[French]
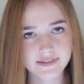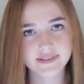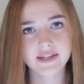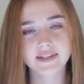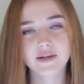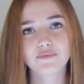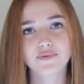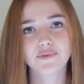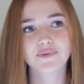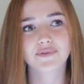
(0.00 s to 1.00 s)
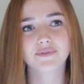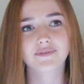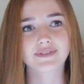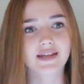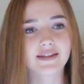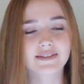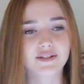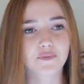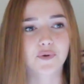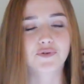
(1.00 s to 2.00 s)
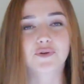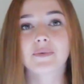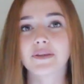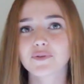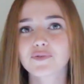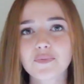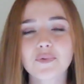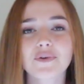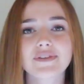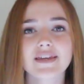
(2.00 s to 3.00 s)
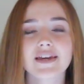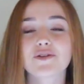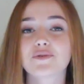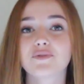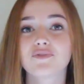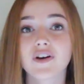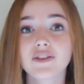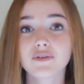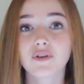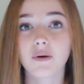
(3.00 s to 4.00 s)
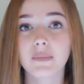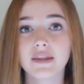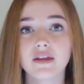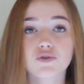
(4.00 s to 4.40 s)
Cinquième but, ça c'est je pense que maintenant tout le monde le sait, je suis une fan de Norman.